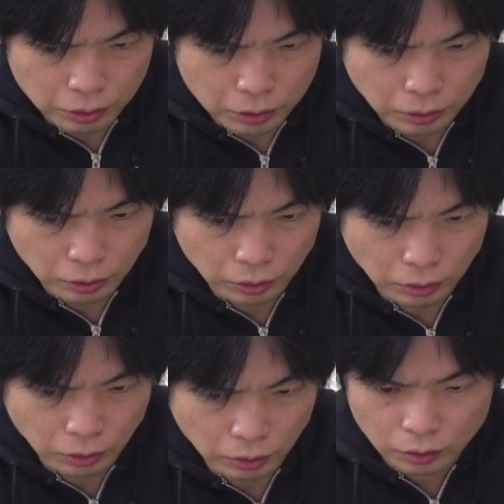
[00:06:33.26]
うか。
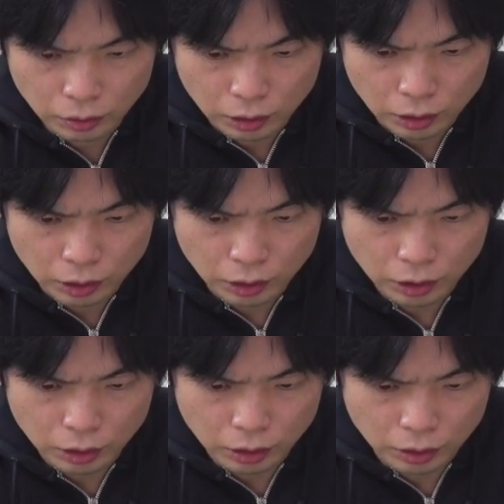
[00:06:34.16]

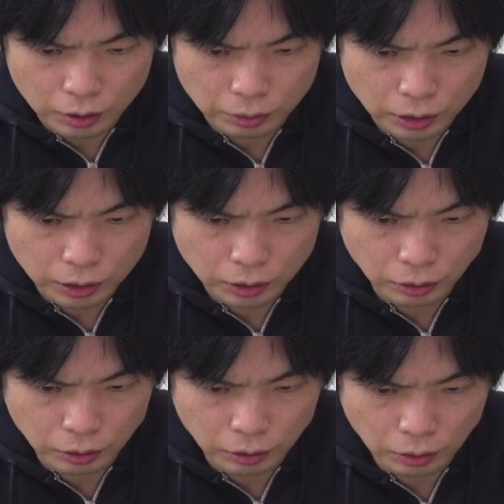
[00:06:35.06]
イニシティブ知って
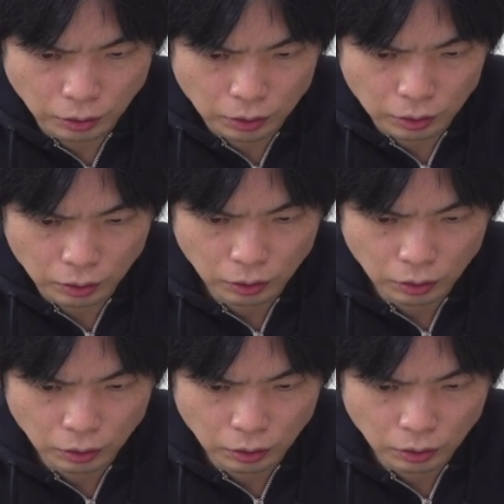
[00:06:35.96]
る
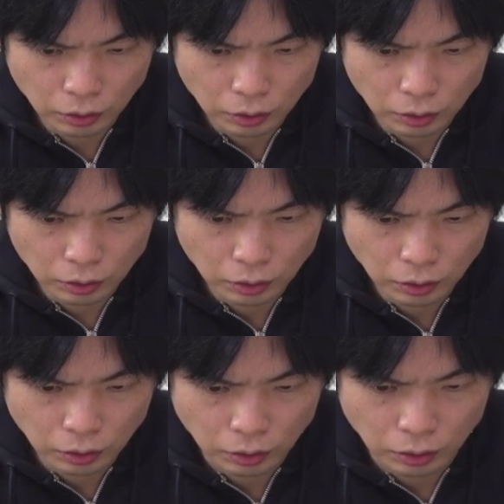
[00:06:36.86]
イニシティブ
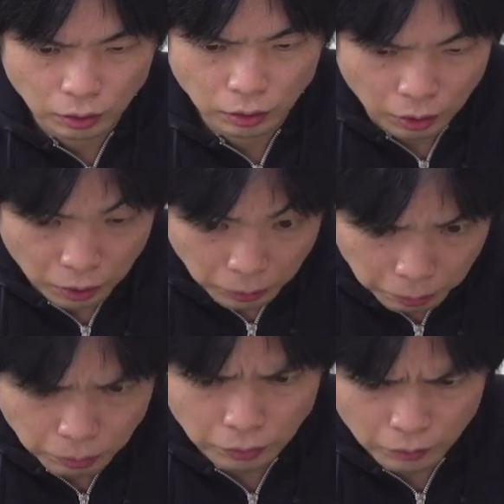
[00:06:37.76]
はい
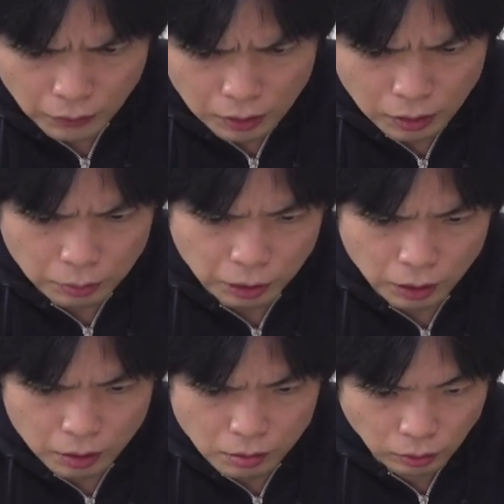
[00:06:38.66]
知ってまし
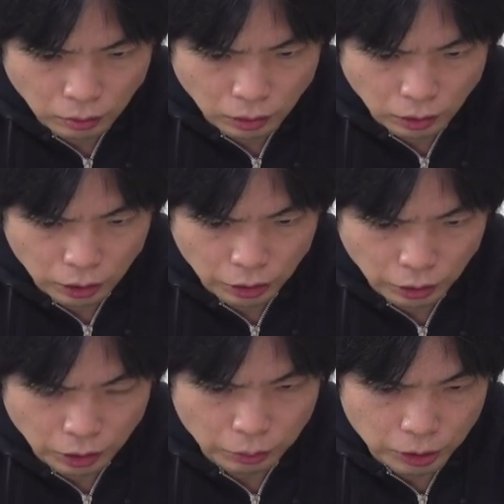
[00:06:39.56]
た
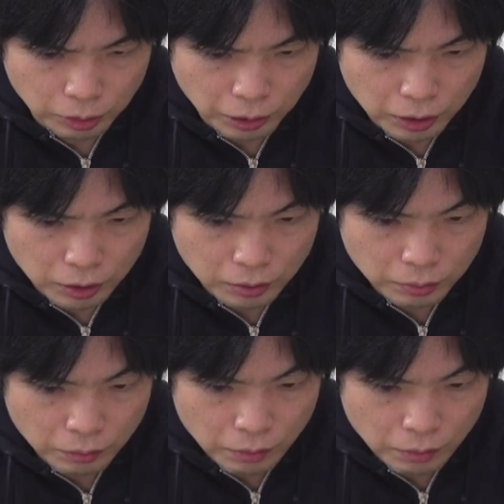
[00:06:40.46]
Sure 知ってます